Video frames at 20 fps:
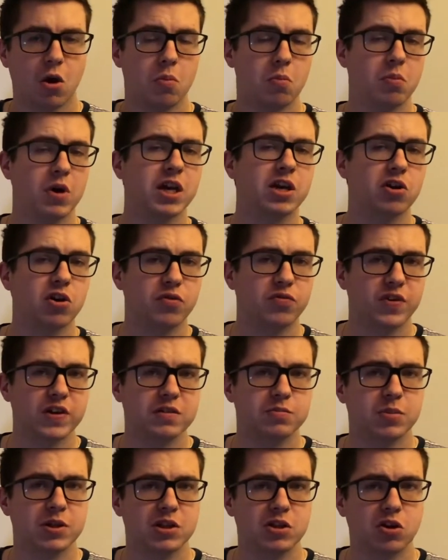Michael
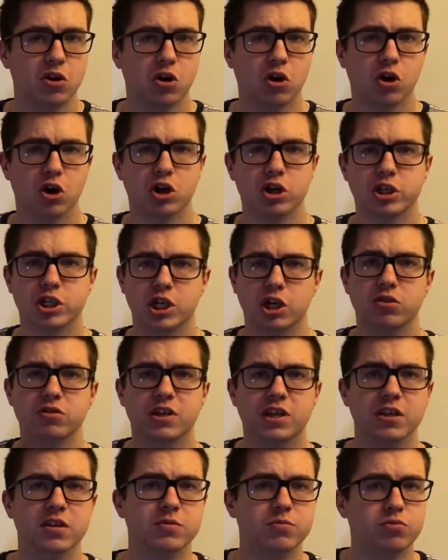Fassbender, Charlotte
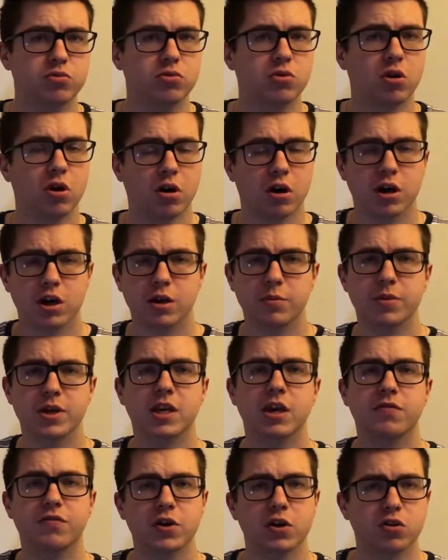Gainsbourg,
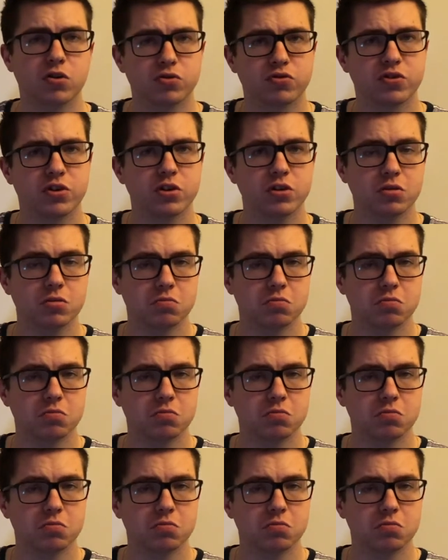Rebecca Ferguson,